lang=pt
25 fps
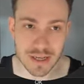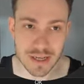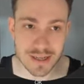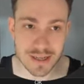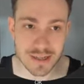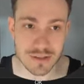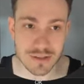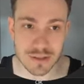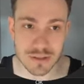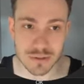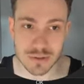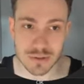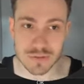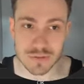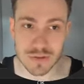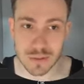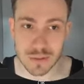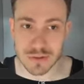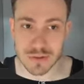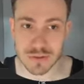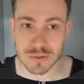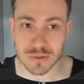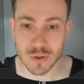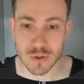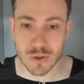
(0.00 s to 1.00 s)
Criação de
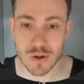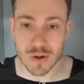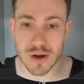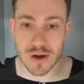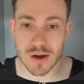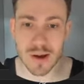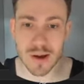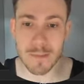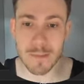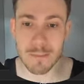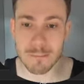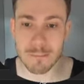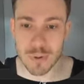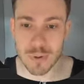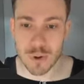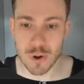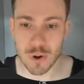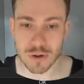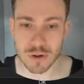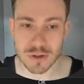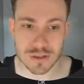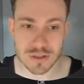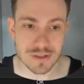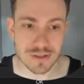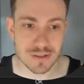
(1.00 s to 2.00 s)
VMs no
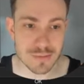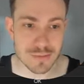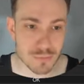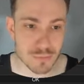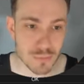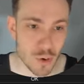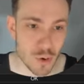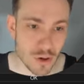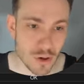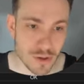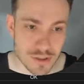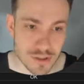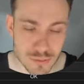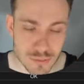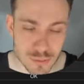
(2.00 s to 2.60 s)
Proxmox.